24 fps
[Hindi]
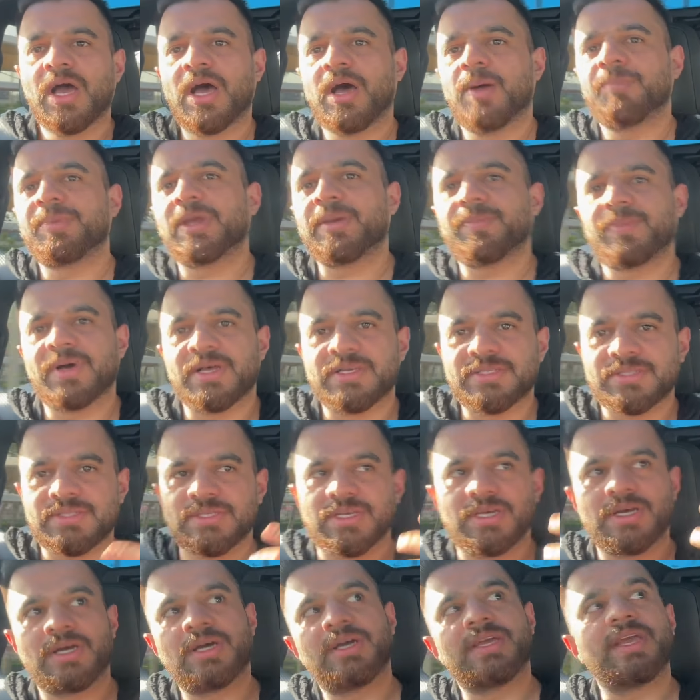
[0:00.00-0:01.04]
आपके पास
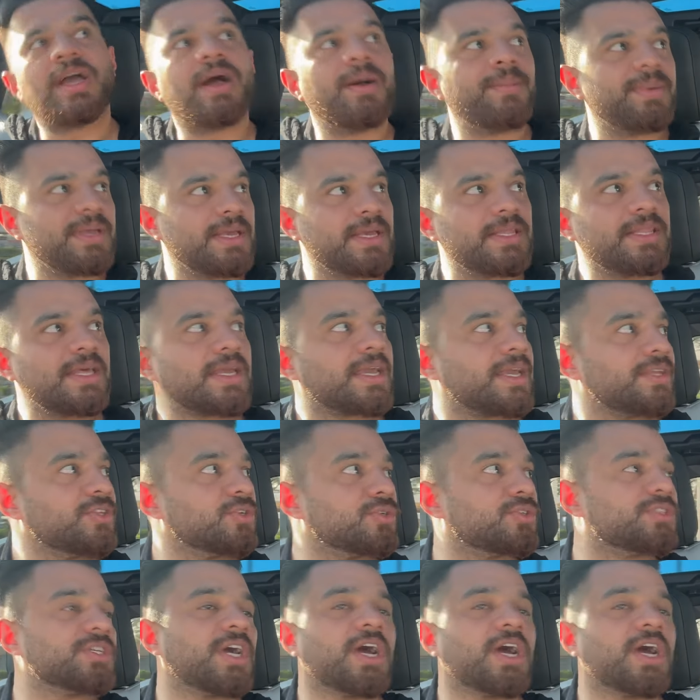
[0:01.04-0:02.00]
यहाँ पे ये देखें जो